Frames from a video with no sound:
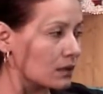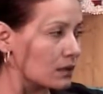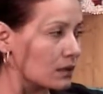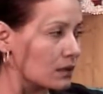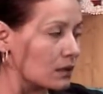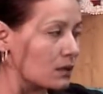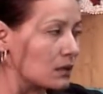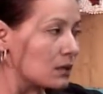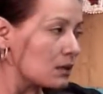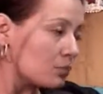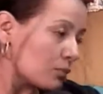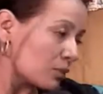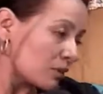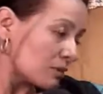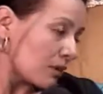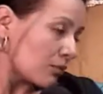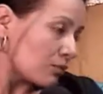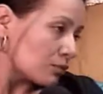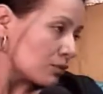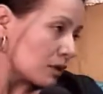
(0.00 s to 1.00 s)
Y pues
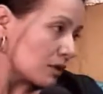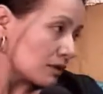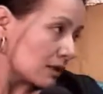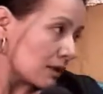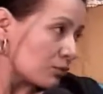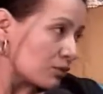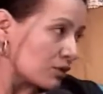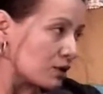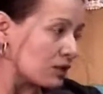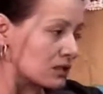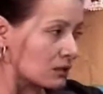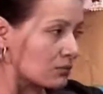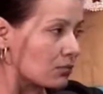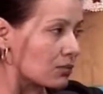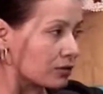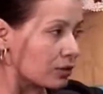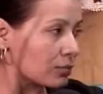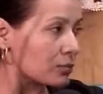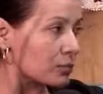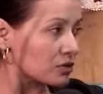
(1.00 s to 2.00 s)
vamos, estamos en este
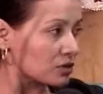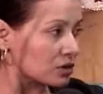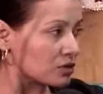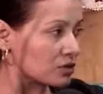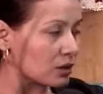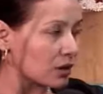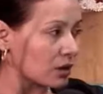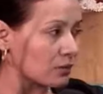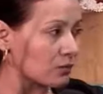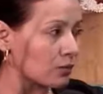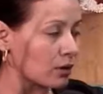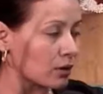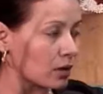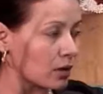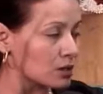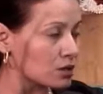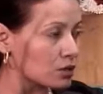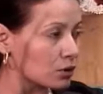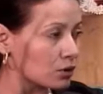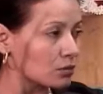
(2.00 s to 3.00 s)
momento en proceso de
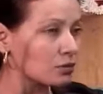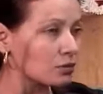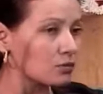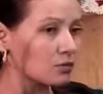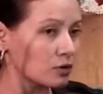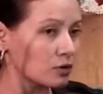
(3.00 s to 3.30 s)
remodelación en